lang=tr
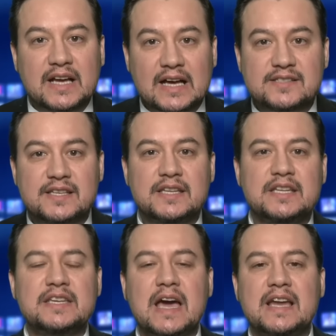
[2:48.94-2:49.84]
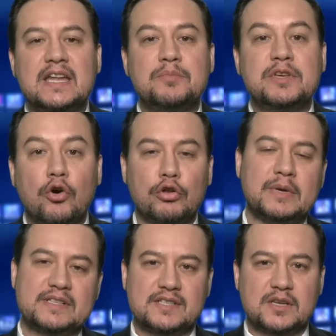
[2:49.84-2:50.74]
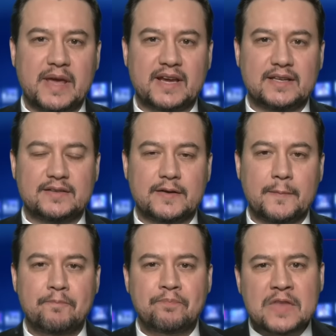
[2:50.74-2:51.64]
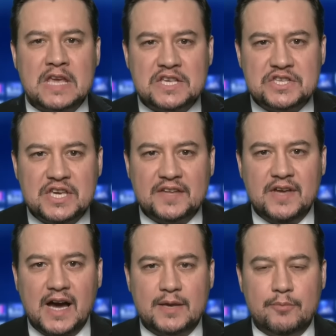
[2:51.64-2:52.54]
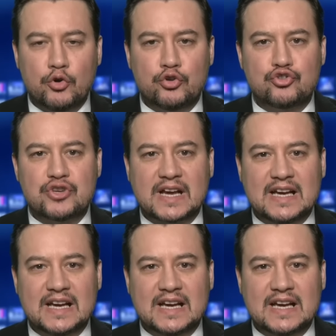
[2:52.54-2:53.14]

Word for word: Gazze'nin yerle bir olmasını bekledi. 7 ay boyunca